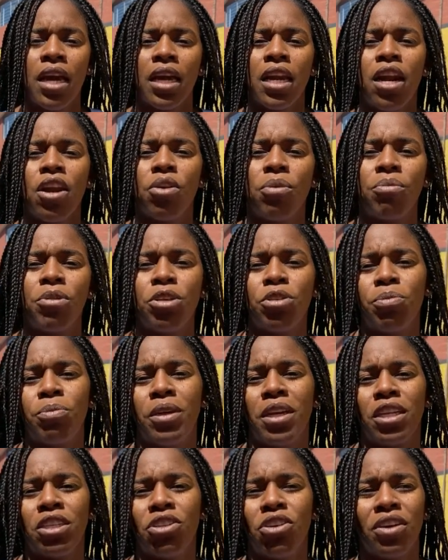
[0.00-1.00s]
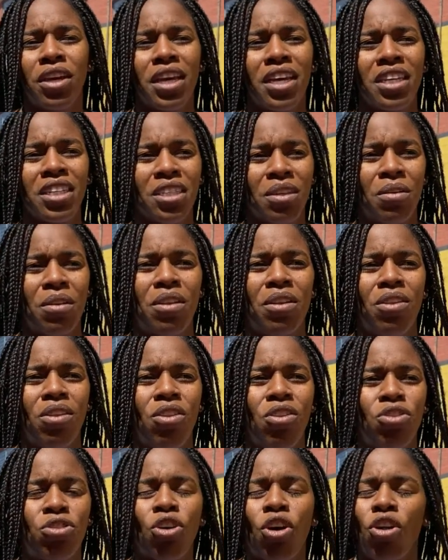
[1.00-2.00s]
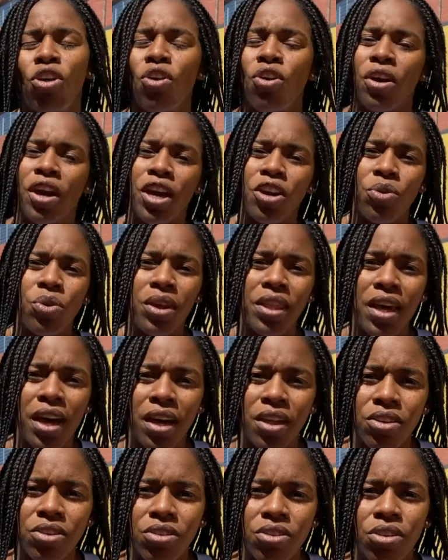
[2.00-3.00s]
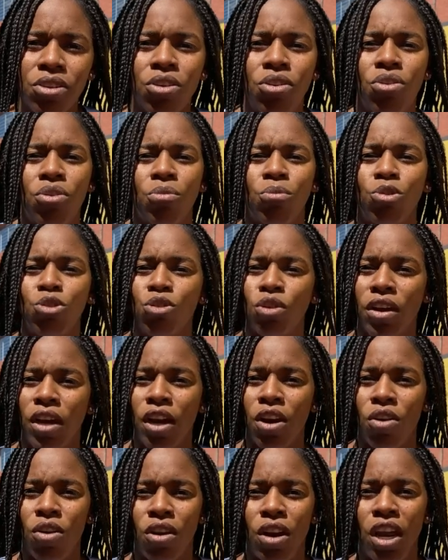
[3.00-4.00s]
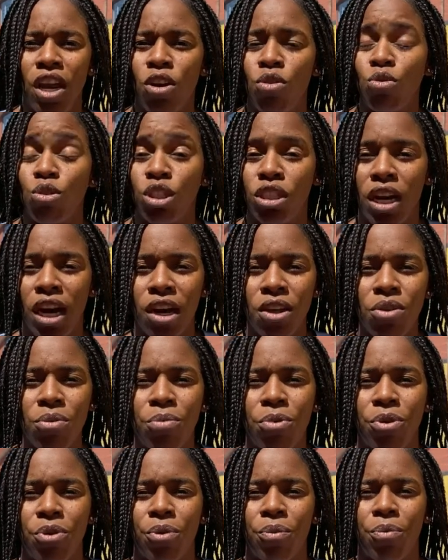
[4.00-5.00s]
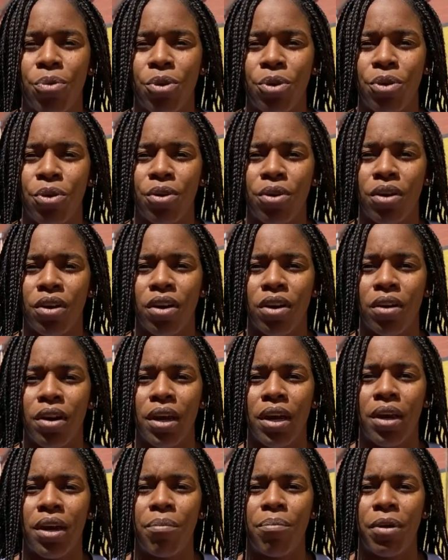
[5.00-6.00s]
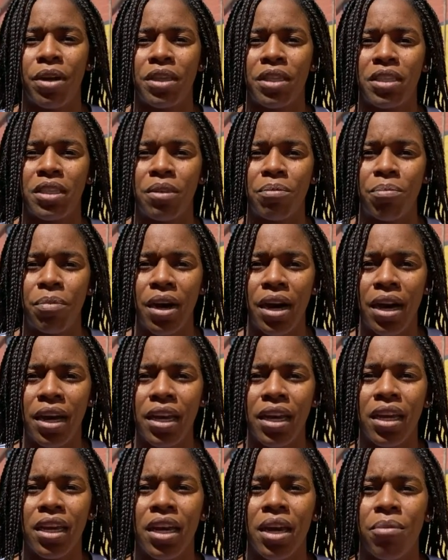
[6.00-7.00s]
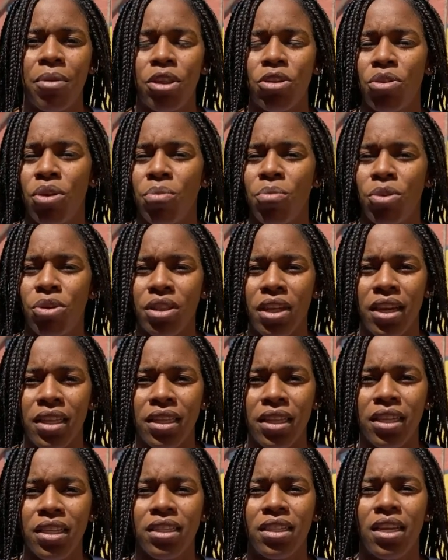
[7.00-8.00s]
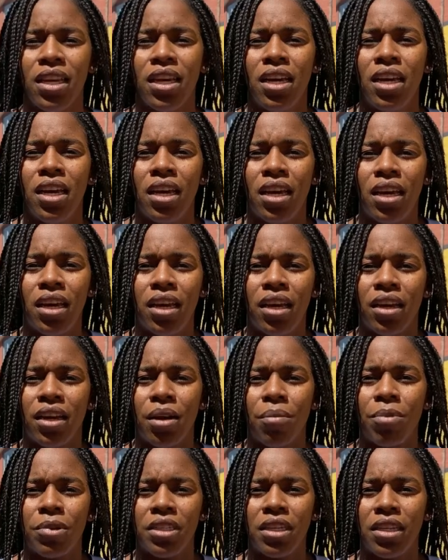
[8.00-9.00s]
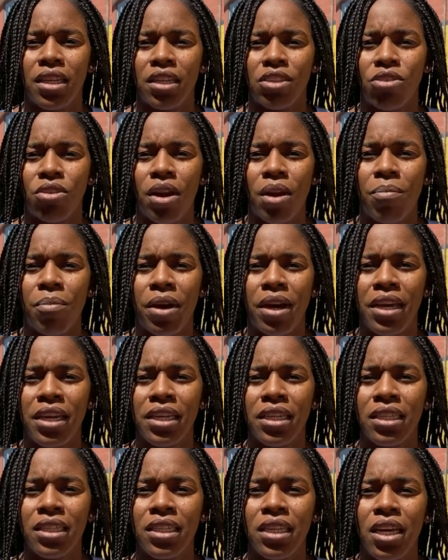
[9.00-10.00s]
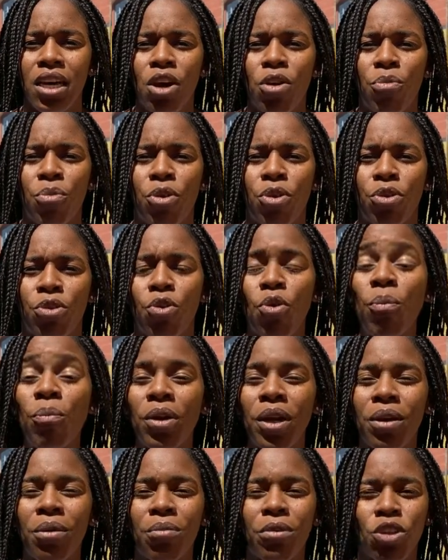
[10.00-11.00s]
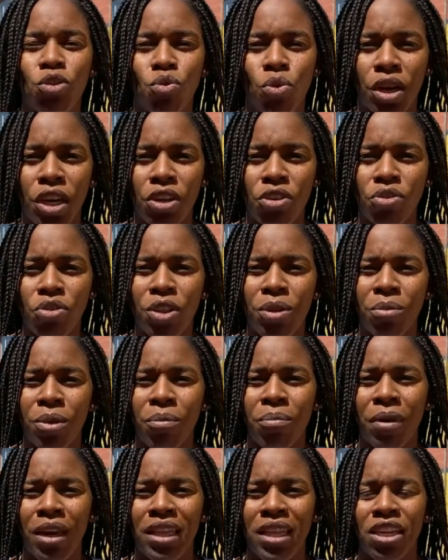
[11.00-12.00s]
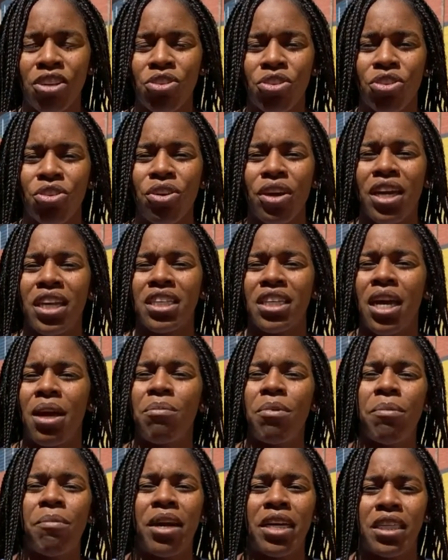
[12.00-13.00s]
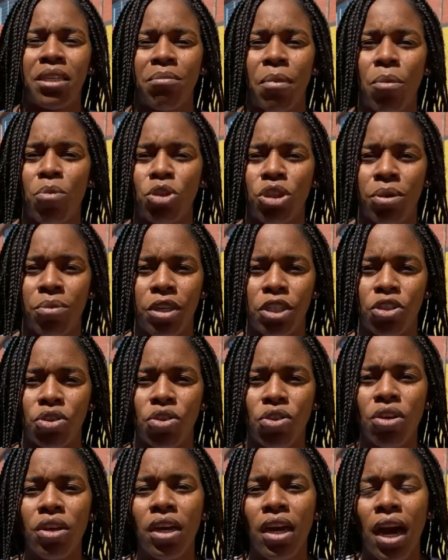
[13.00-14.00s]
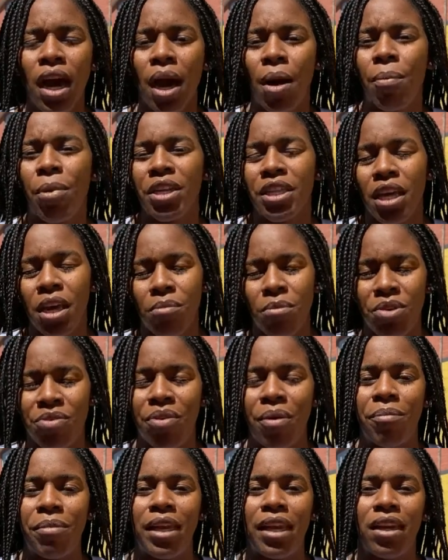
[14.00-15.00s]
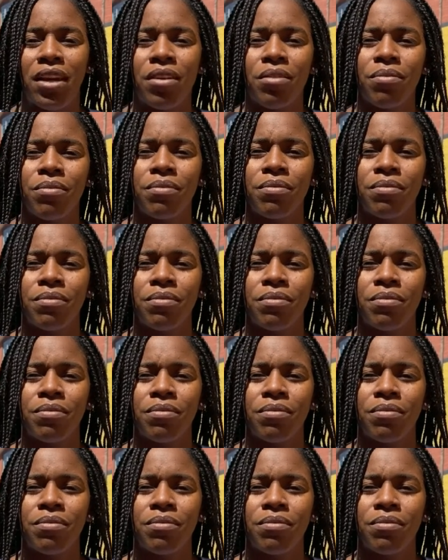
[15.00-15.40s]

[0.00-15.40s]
Claro, mi inspiración es todo lo que yo he dado, lo mucho que he, luchado por, eh, participar en eventos importantes, en representación al país, por cumplir mis sueños y mis metas. Yo creo que esa es mi máxima motivación, aparte de mi familia.